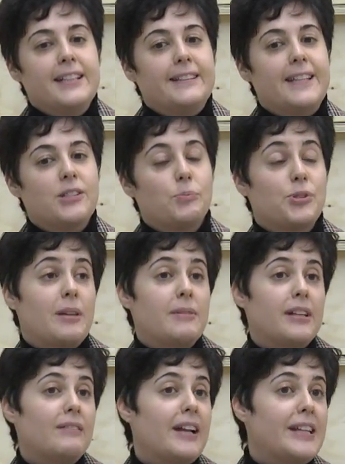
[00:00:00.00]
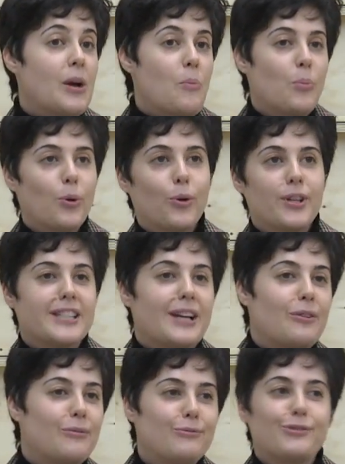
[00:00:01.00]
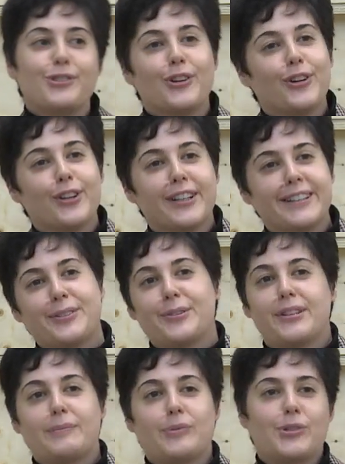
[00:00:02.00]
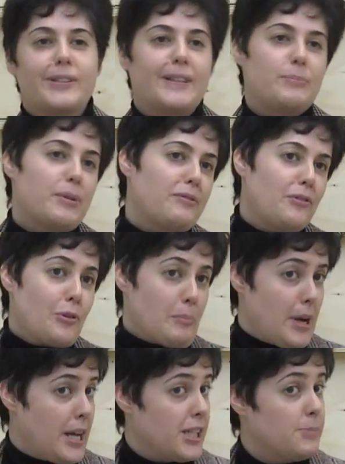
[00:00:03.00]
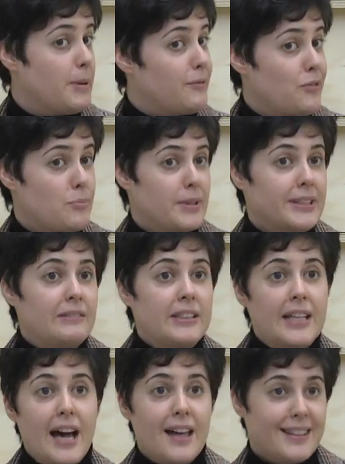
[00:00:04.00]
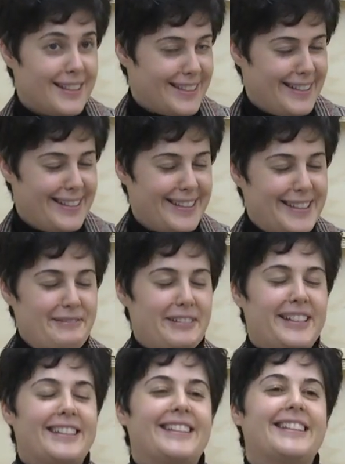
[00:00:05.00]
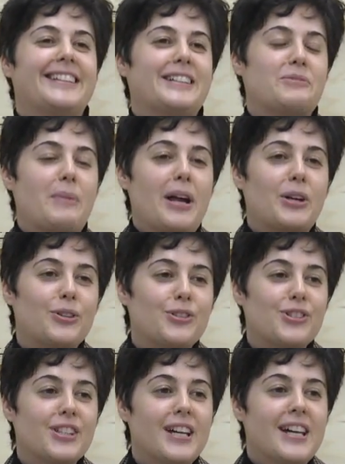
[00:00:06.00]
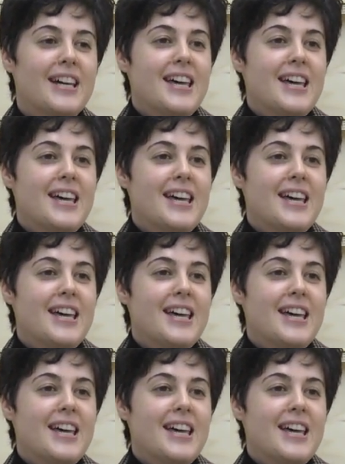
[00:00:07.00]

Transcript: Después también hablaría un poco de esta confusión entre conceptos entre performance, performatividad, desde diferentes marcos.